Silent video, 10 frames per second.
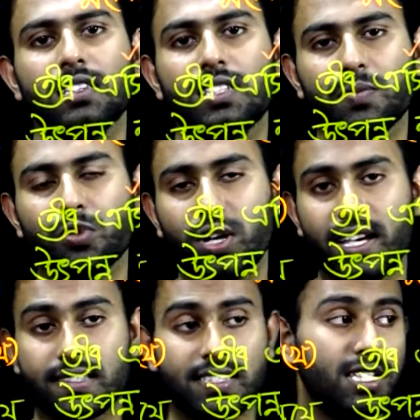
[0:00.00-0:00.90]
তীব্র
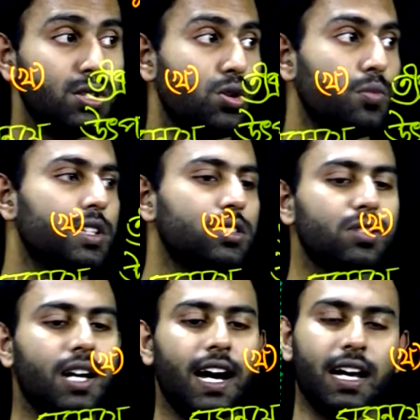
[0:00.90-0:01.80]
অ্যাসিড ও মৃদু
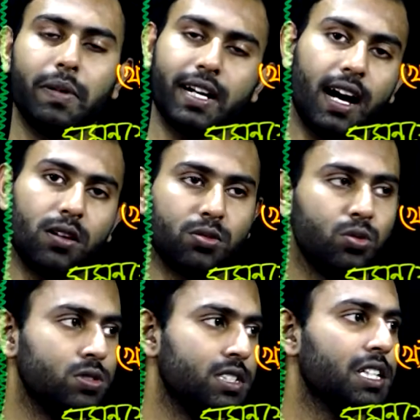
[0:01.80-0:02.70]
ক্ষার বা ক্ষারক
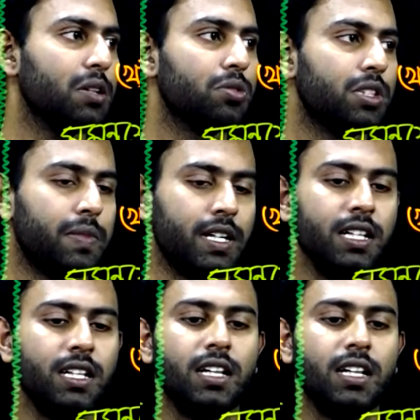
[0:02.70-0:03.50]
যে কেউ হতে পারে